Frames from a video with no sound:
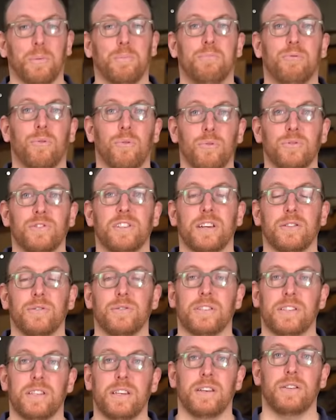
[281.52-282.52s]
pour le
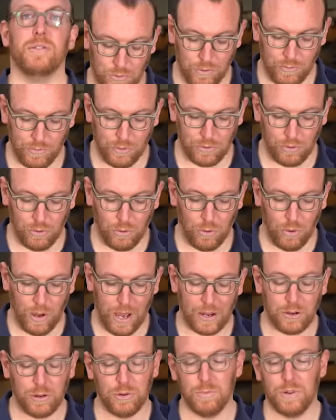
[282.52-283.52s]
diagnostic de votre
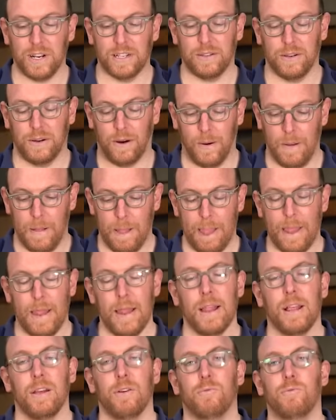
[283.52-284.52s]
accumulateur,
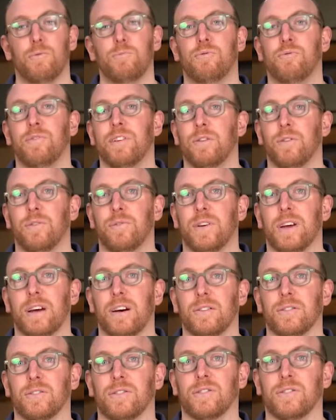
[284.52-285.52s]
vous pouvez le faire
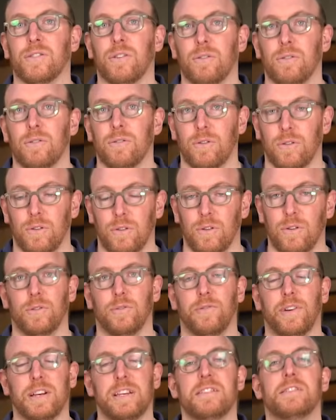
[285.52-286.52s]
sans euh,
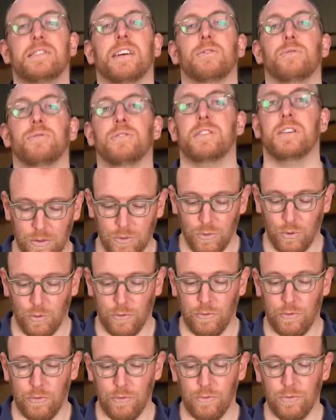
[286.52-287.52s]
valise diagnostique. Donc
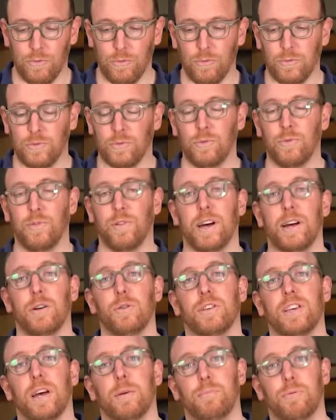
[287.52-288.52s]
vous ouvrez
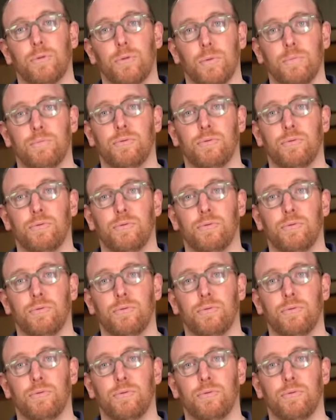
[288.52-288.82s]
le capot